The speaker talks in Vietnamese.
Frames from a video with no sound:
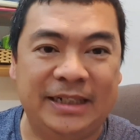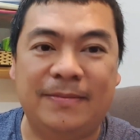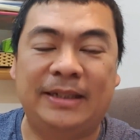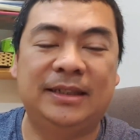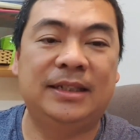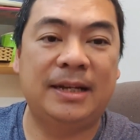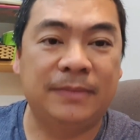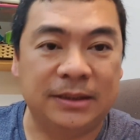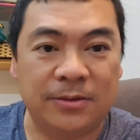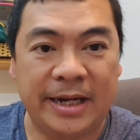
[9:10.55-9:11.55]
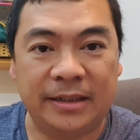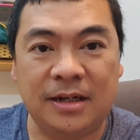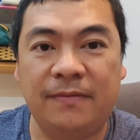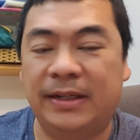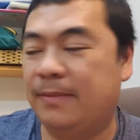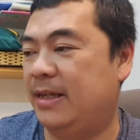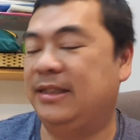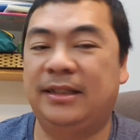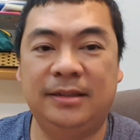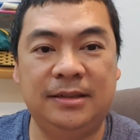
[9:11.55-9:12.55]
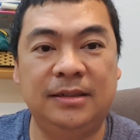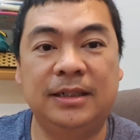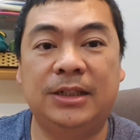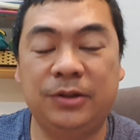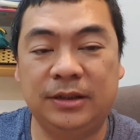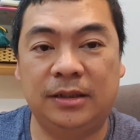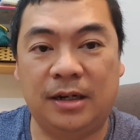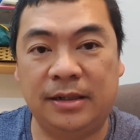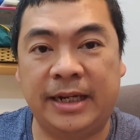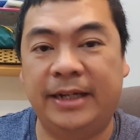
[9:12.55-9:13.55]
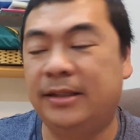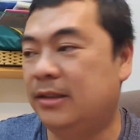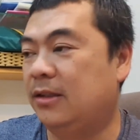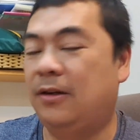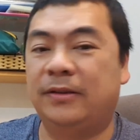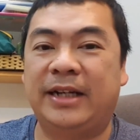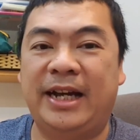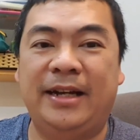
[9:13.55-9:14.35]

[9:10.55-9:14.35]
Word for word: các bạn sẽ thêm thanh khoản đó và các bạn sẽ được hưởng lãi suất từ đó nghe. Ok.